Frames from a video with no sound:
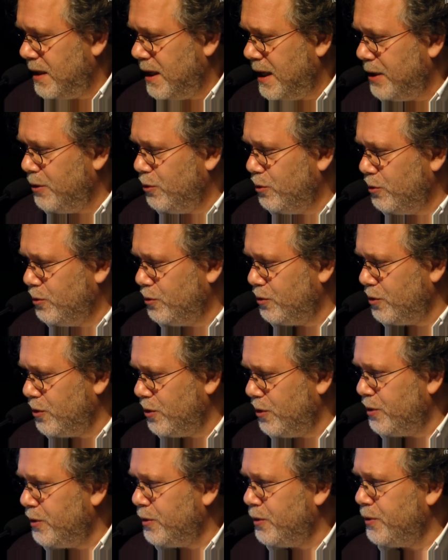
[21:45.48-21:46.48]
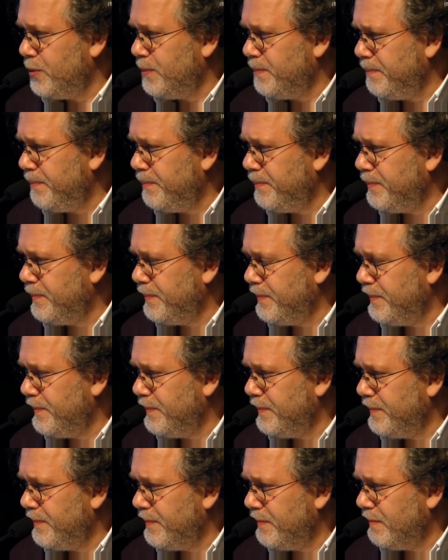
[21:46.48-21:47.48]
un autre euh,
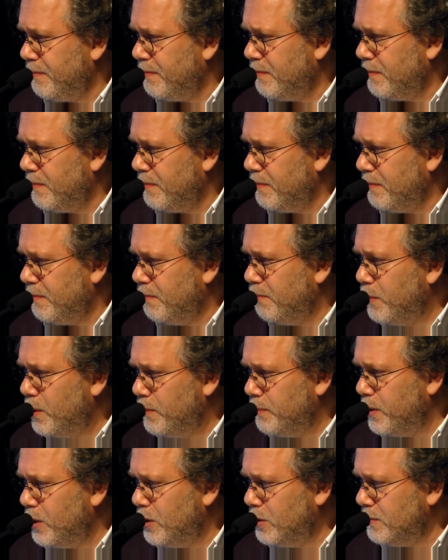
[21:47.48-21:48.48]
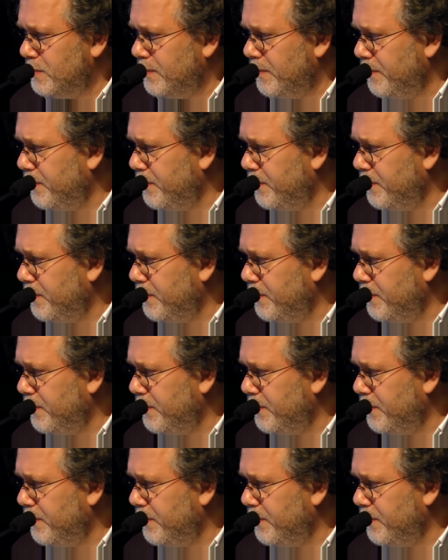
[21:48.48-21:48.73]
moment